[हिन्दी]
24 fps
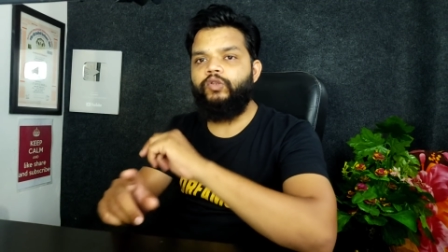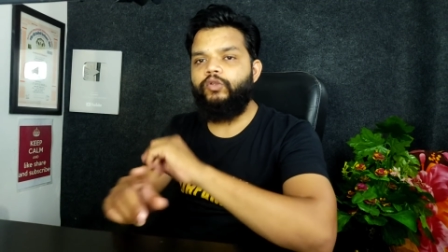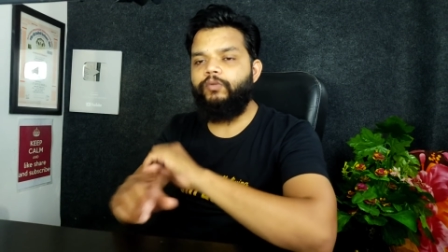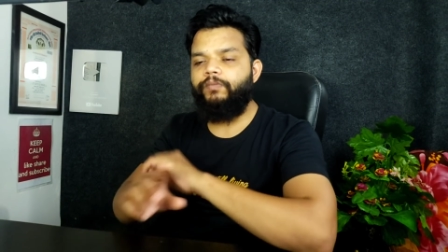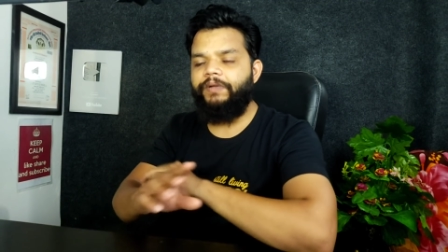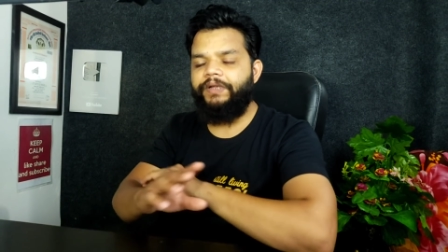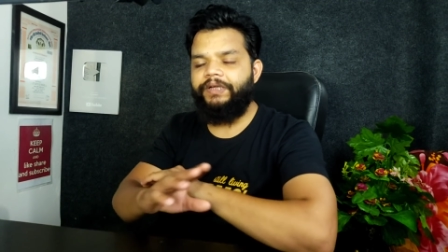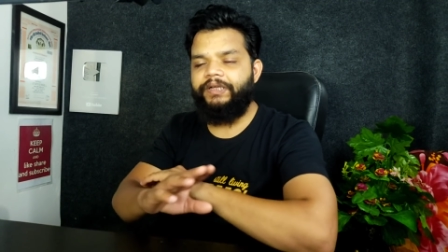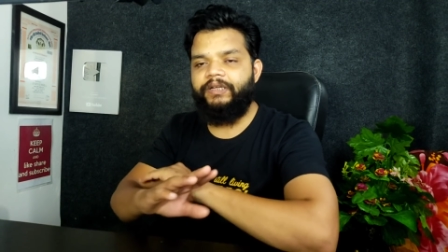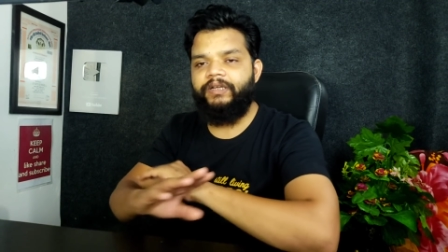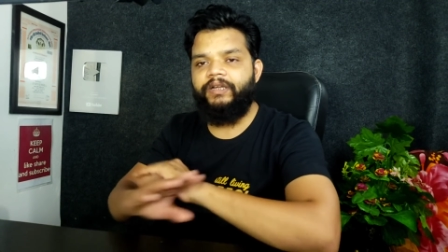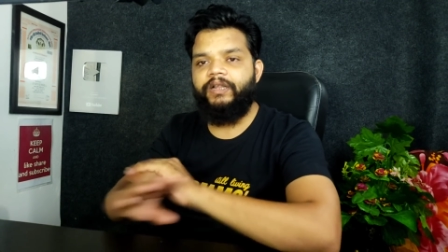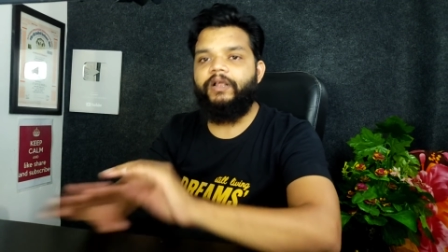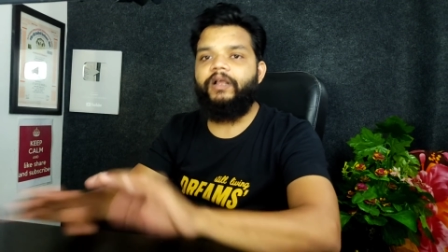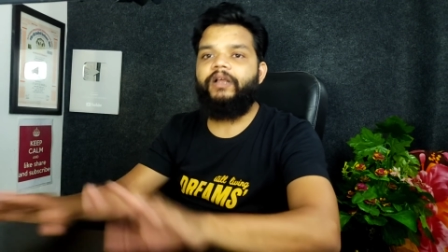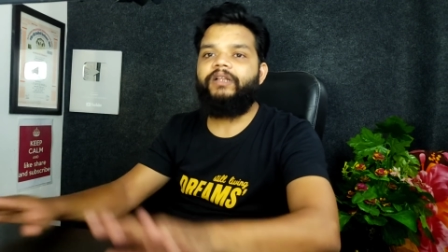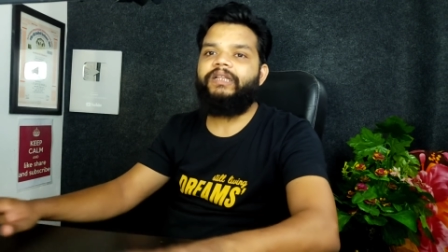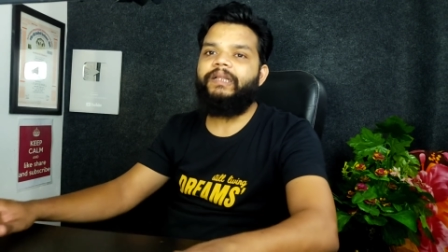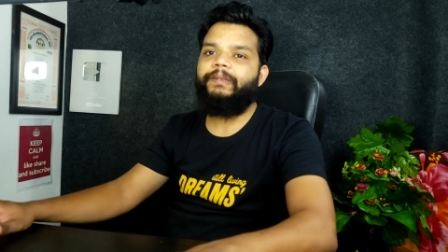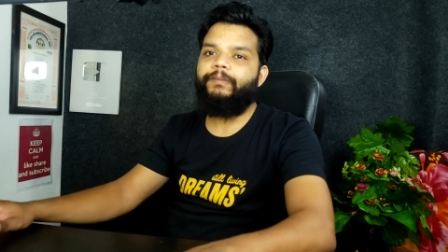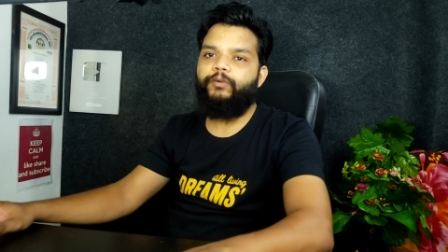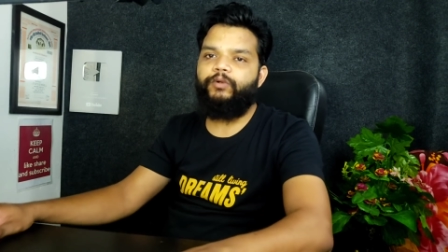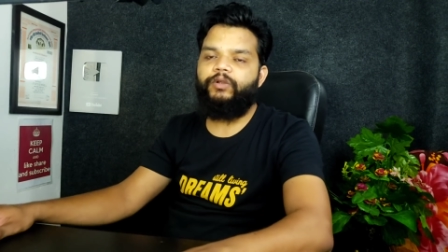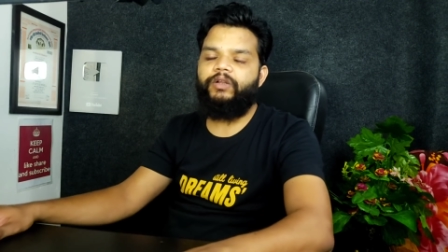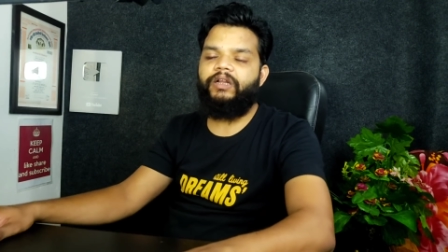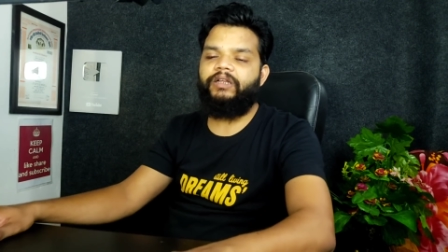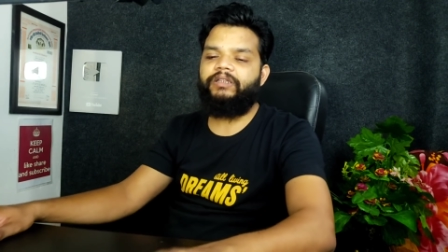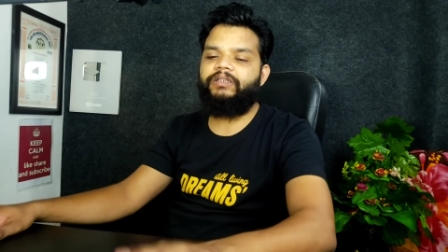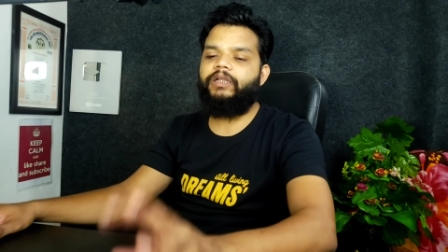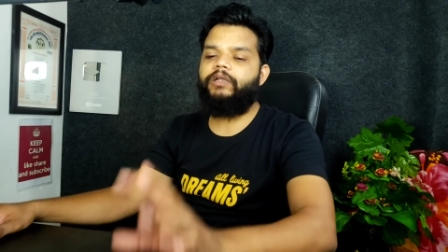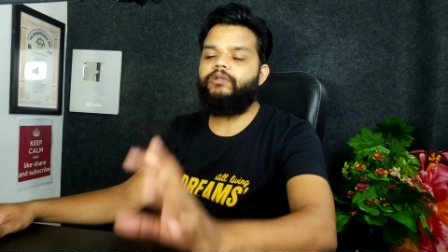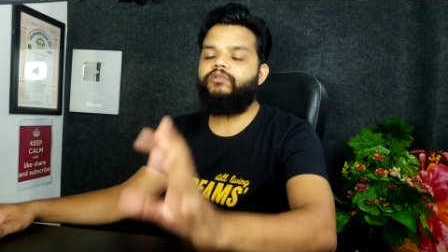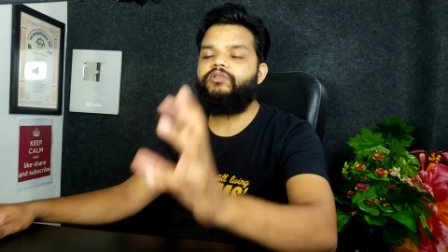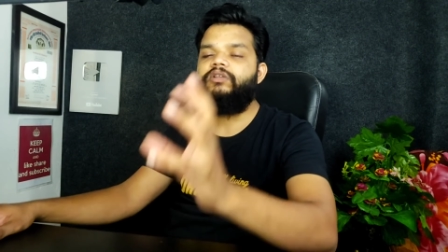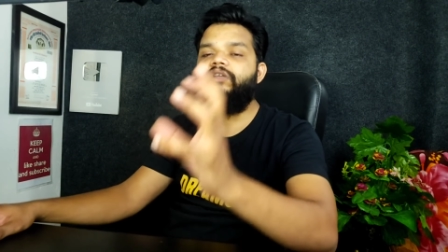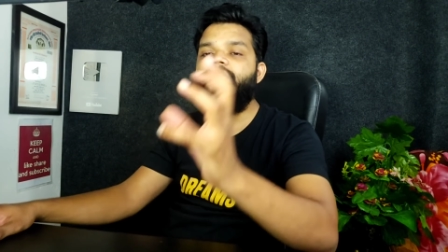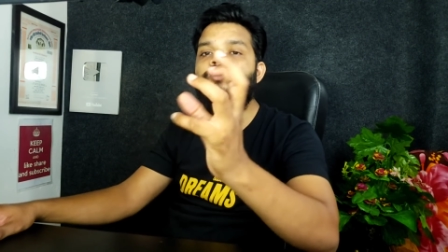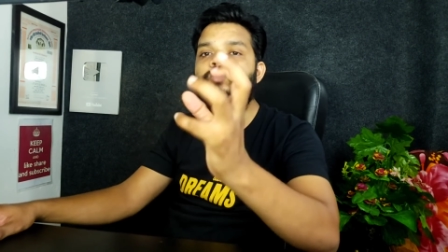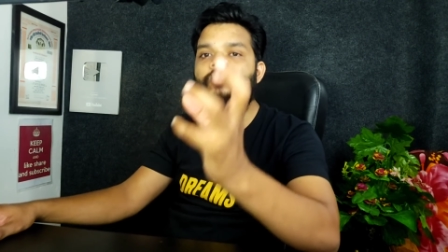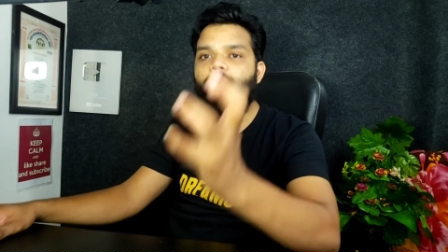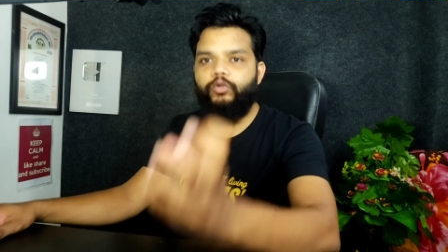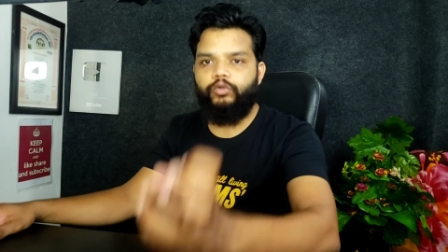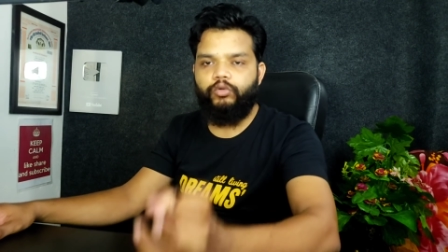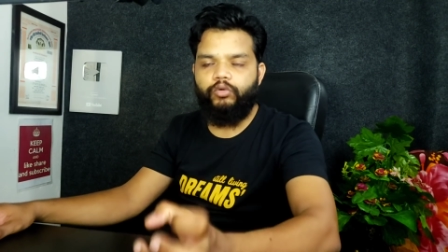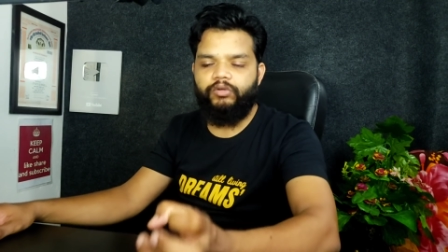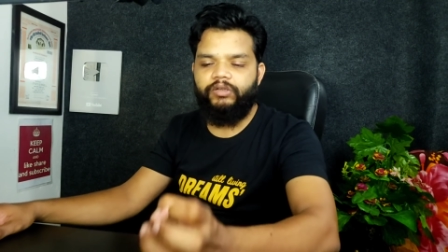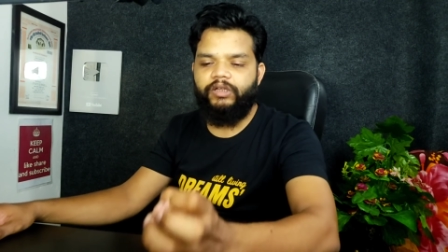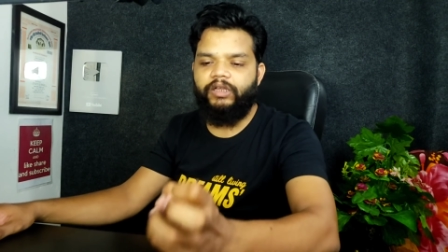तो बैक्टीरिया ख़त्म होने लगता है उसकी
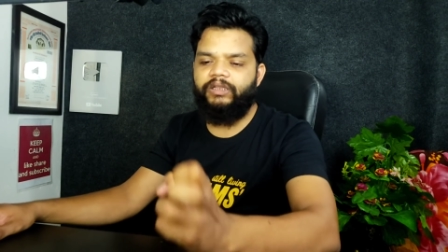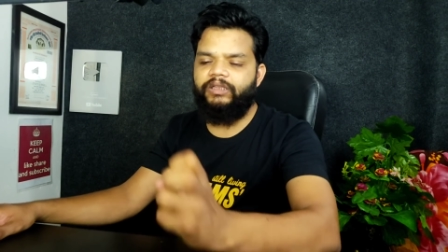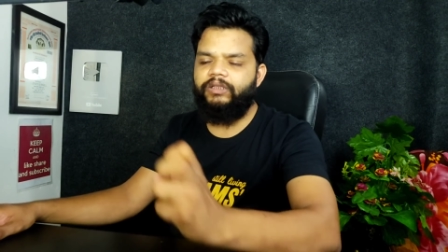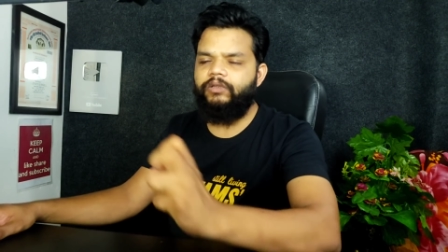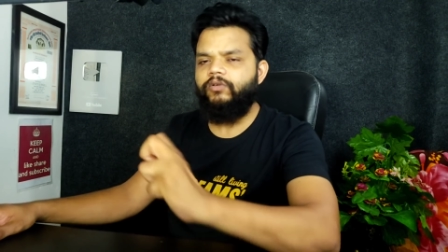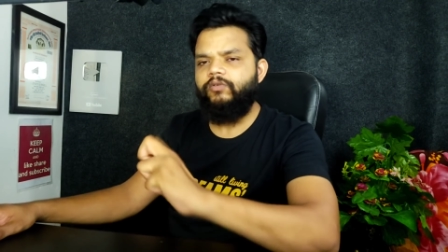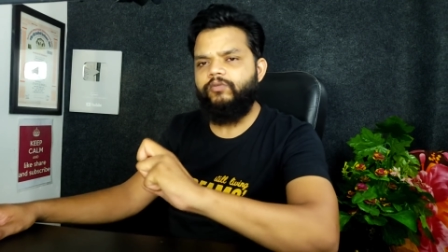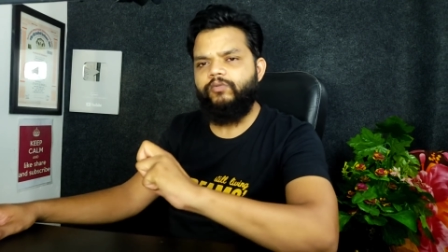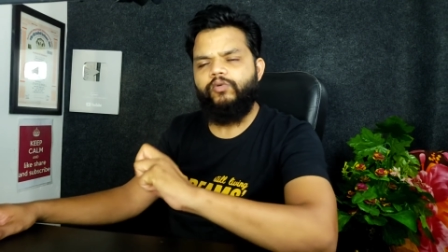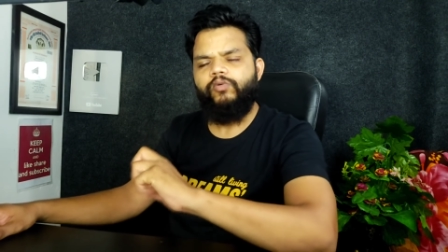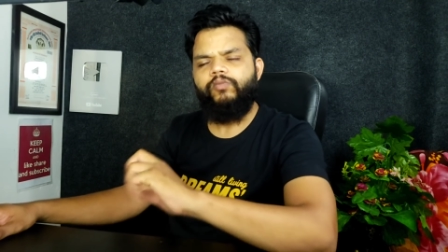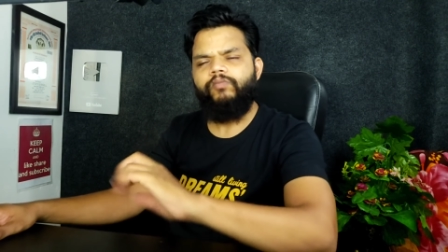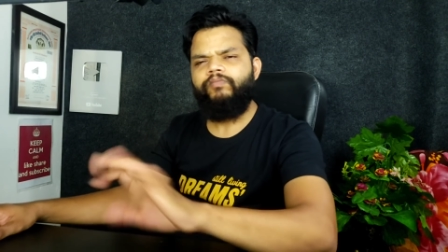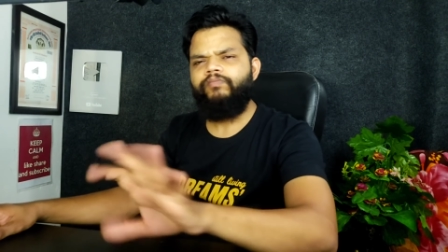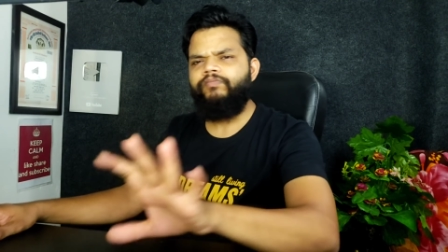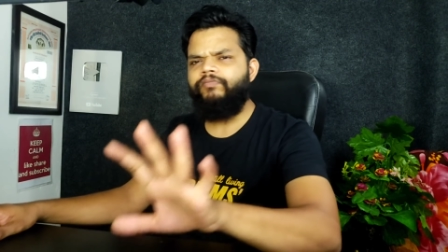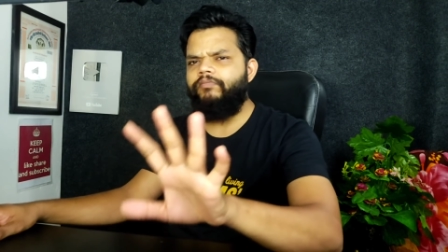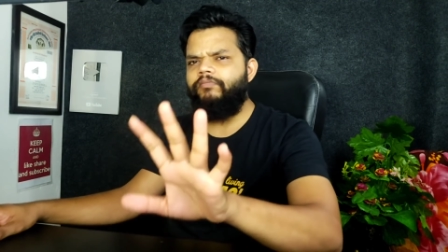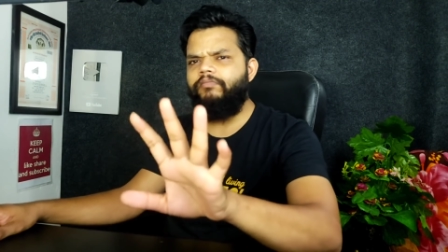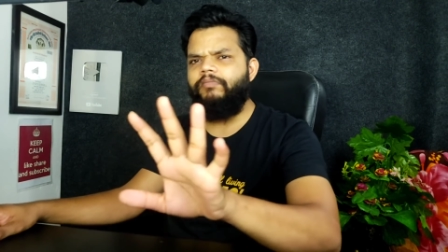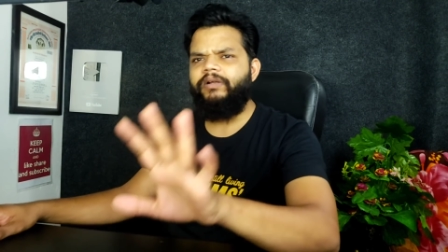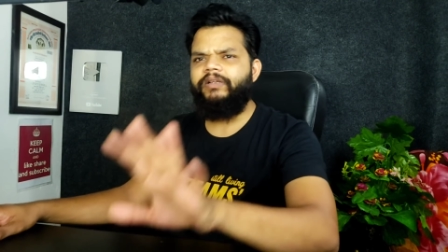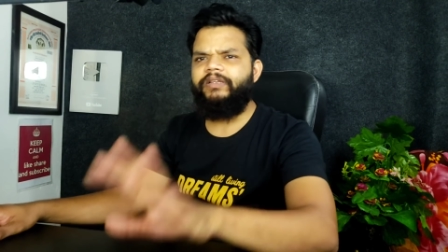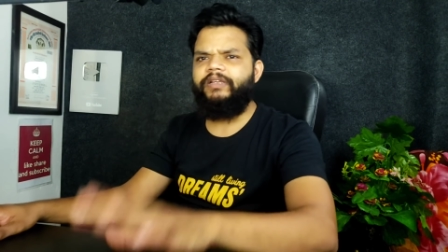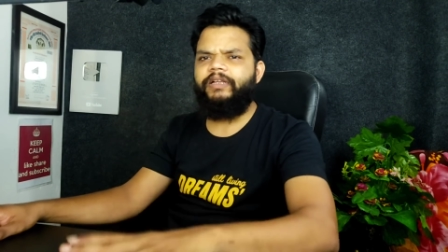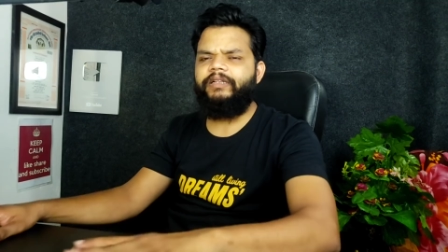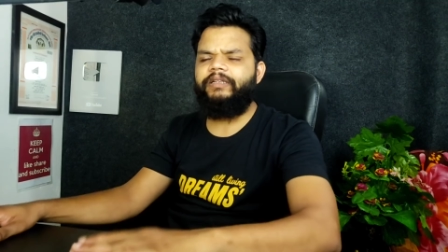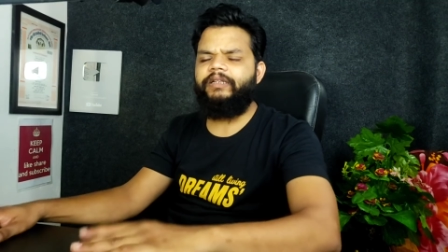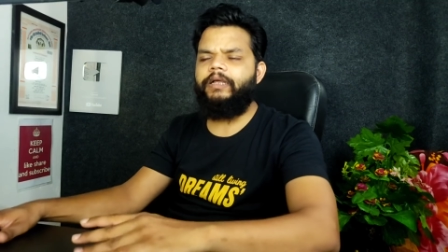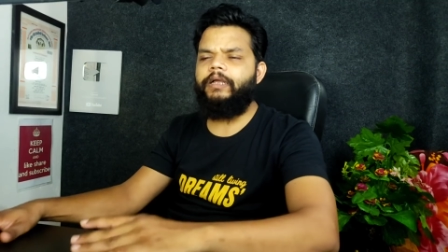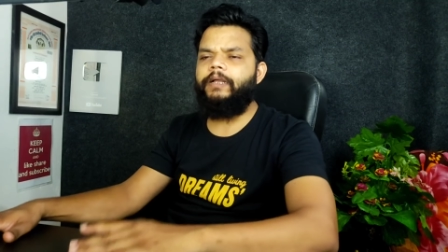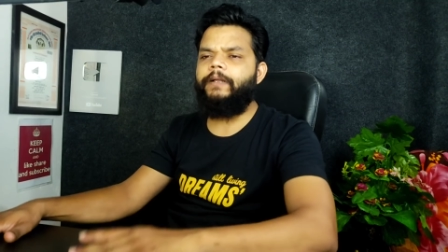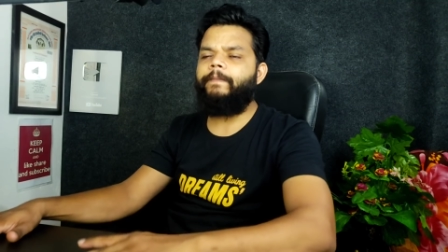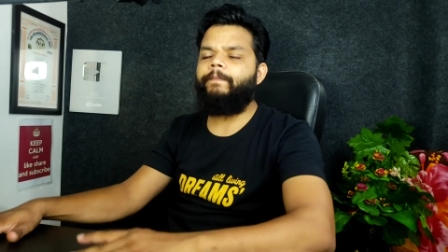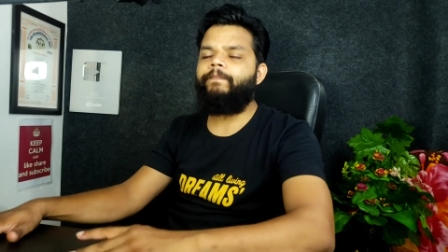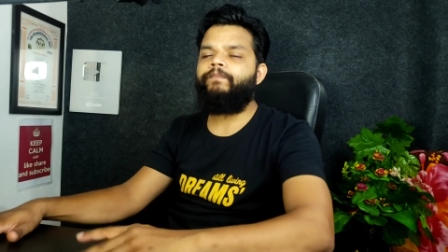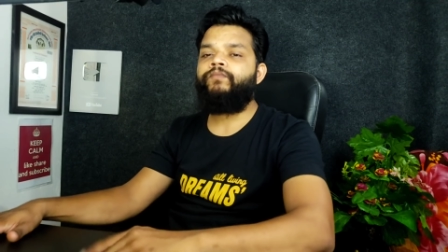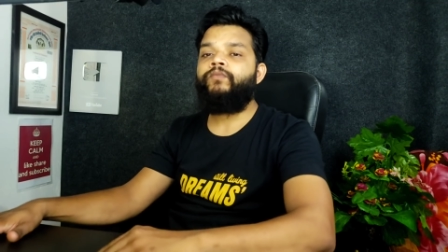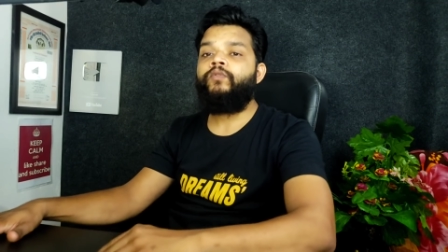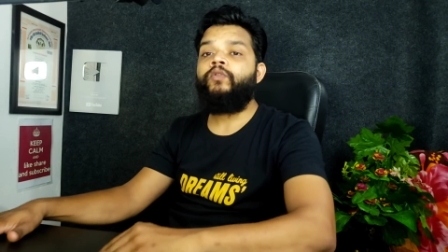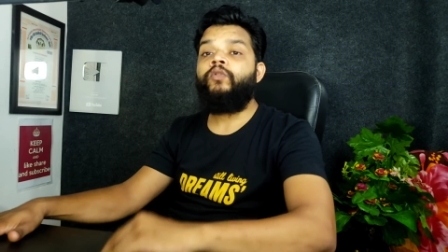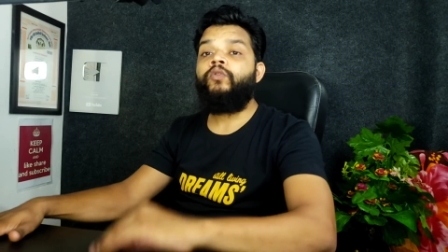ग्रोथ रुक जाती है और वो मर जाता है